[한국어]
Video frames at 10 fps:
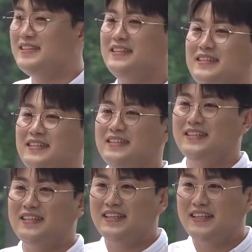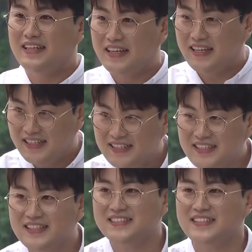그는 리포터에게
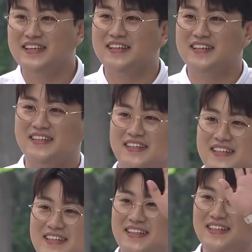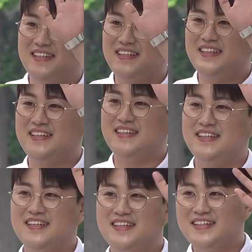감이 약간 떨어졌다면서
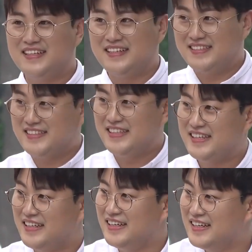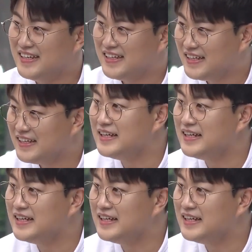감을 찾겠다고 밝히기도